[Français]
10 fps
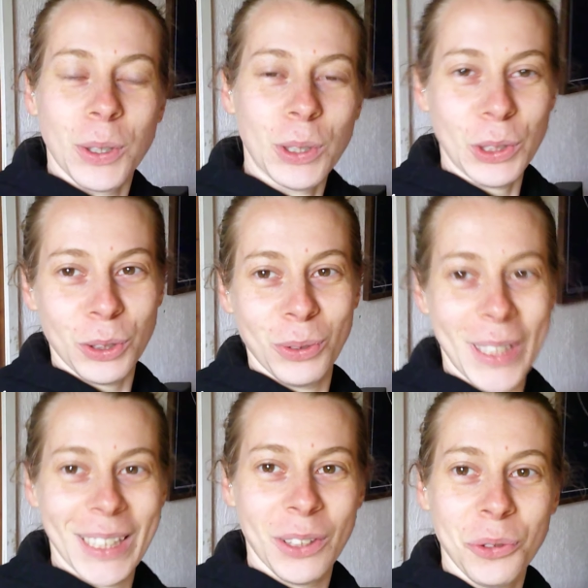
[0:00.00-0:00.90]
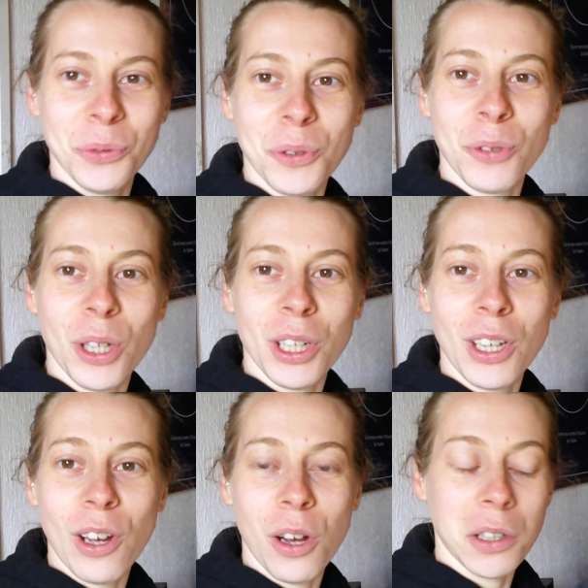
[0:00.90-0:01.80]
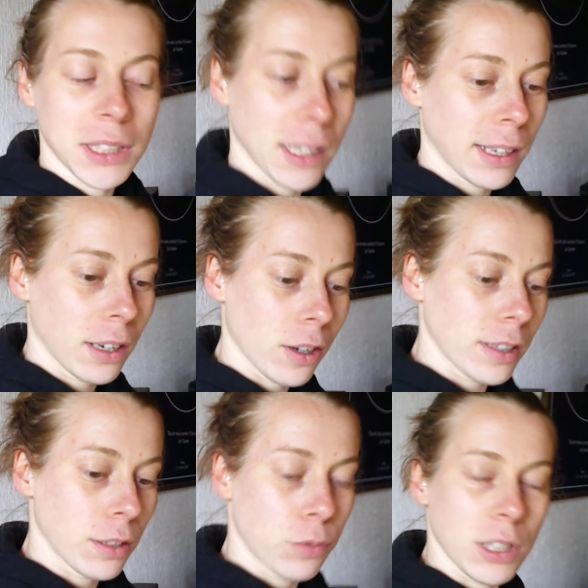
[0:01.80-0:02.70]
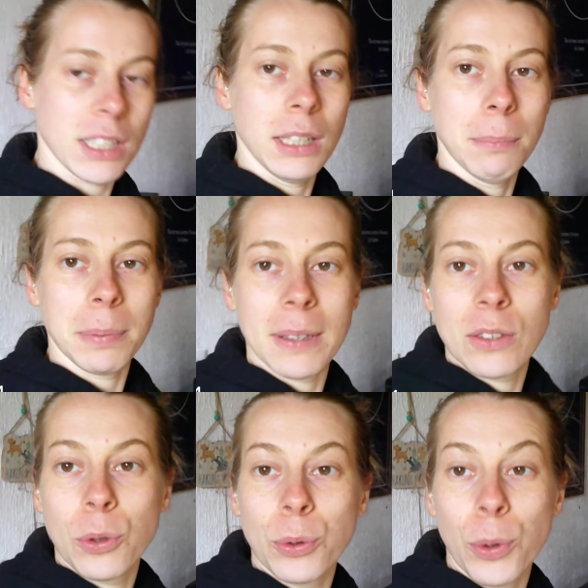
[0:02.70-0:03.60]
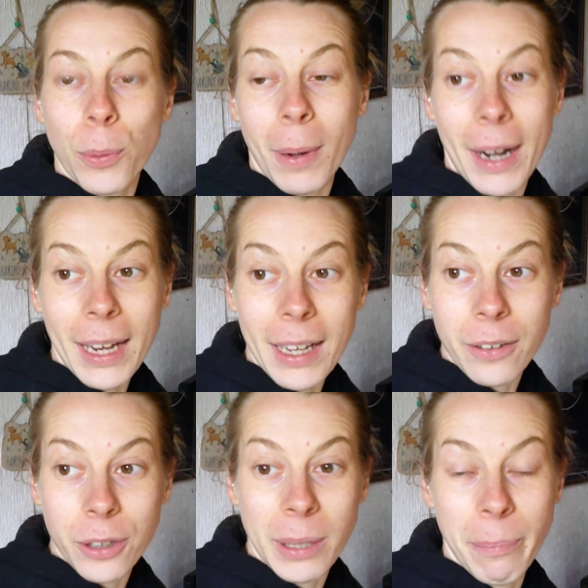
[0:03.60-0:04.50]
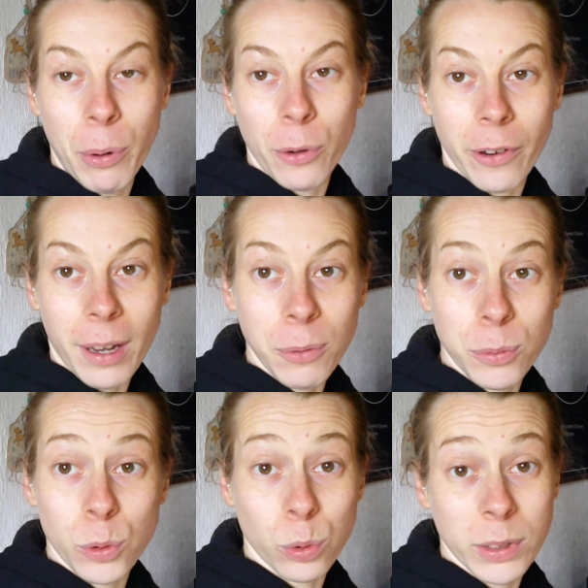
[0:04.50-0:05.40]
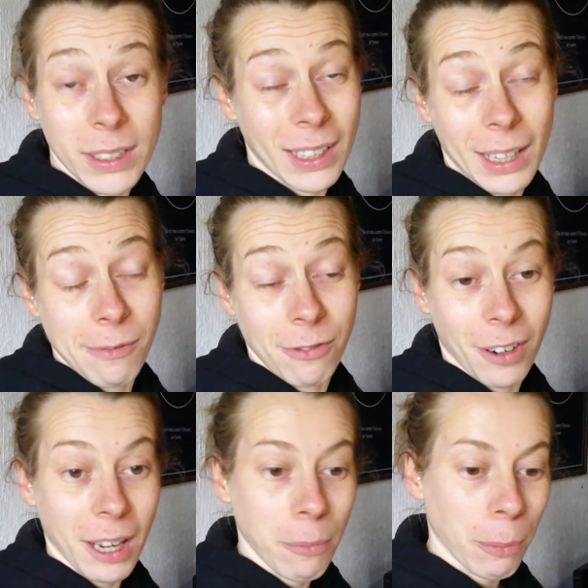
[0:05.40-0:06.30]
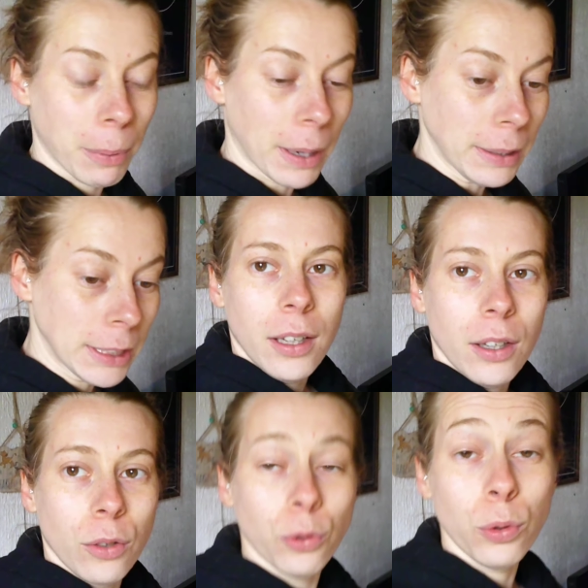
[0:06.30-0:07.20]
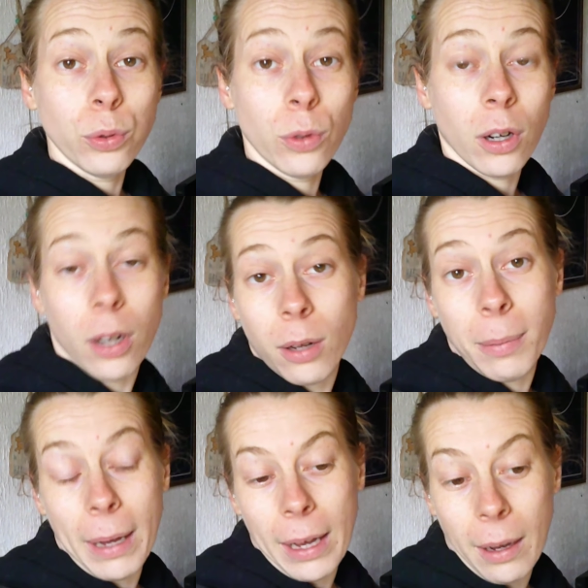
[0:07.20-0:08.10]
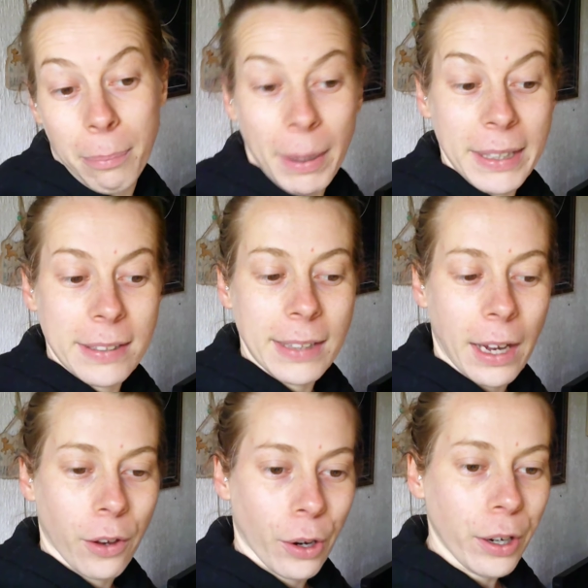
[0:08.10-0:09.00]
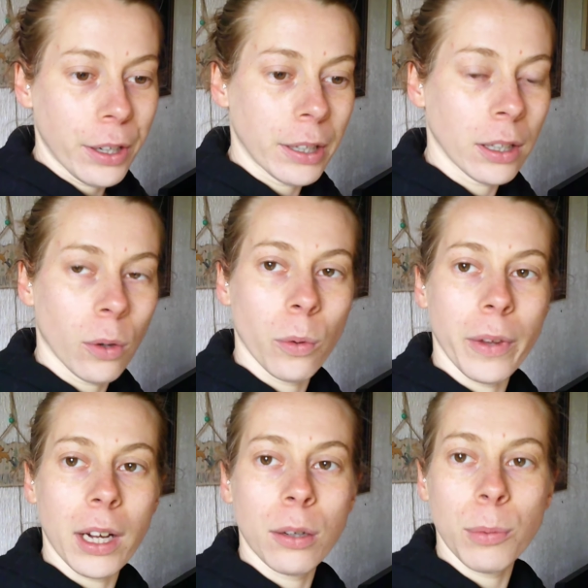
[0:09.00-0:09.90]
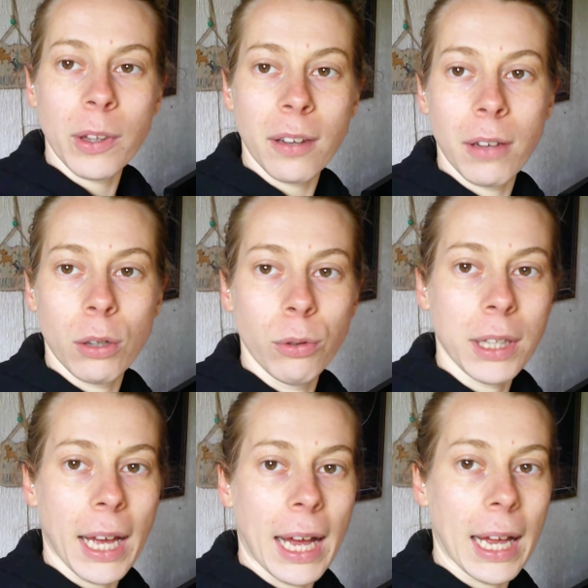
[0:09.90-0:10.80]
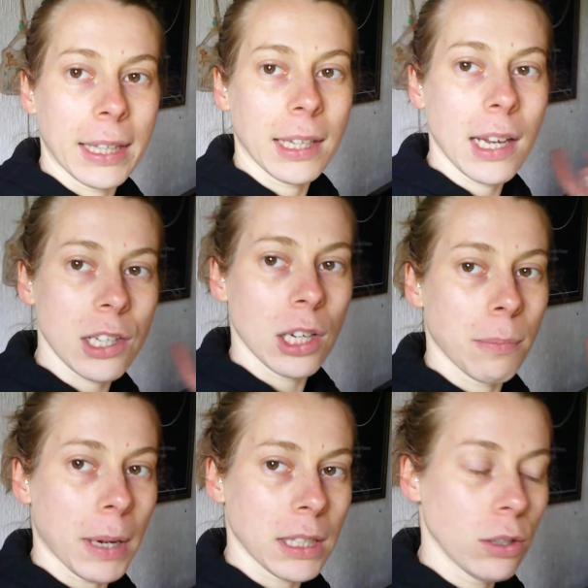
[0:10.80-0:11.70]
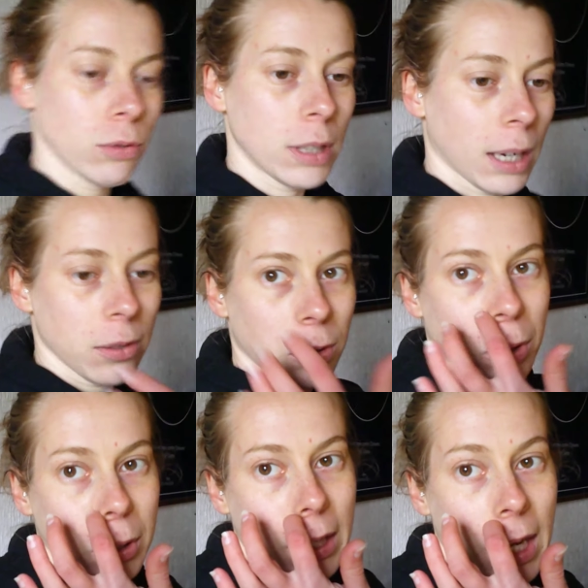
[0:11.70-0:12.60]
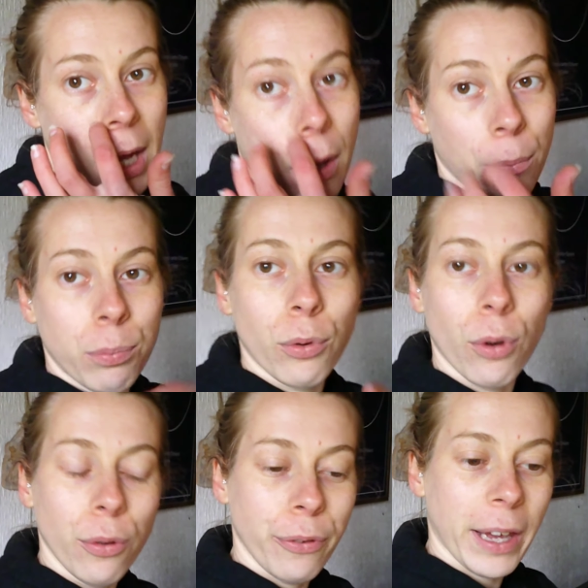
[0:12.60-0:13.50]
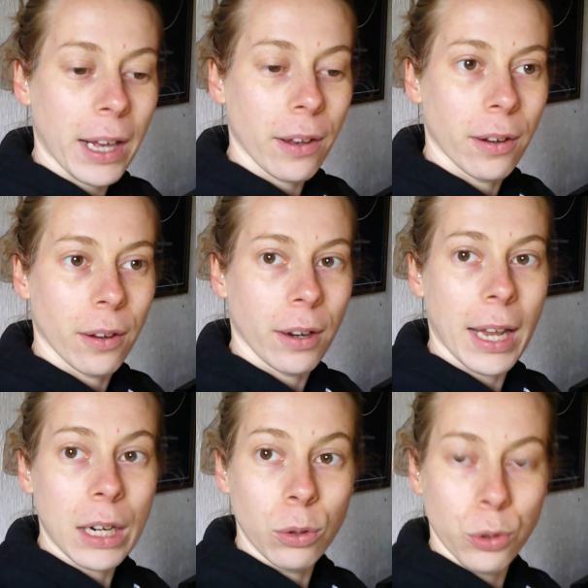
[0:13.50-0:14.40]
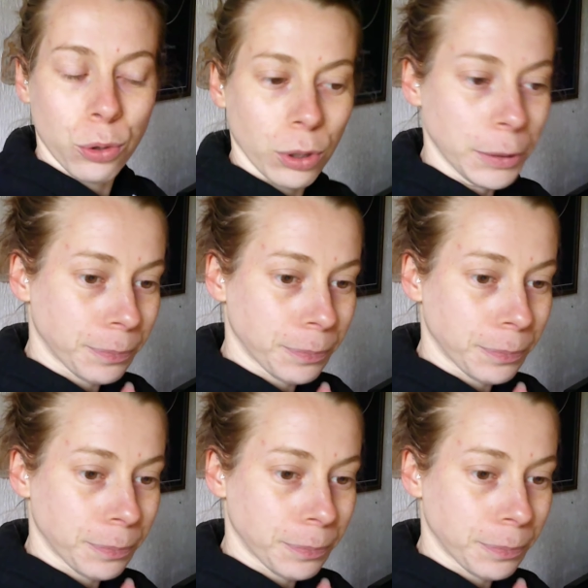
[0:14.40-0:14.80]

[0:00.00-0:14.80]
Aujourd'hui, nouveau vlog en intérieur cette fois-ci parce que bah là euh, il pleut vraiment beaucoup, ça s'arrête vraiment pas. Du coup, euh, bah pas d'extérieur. On a commencé avec Luc à dégager une partie du terrain sur le côté pour refaire euh, la clôture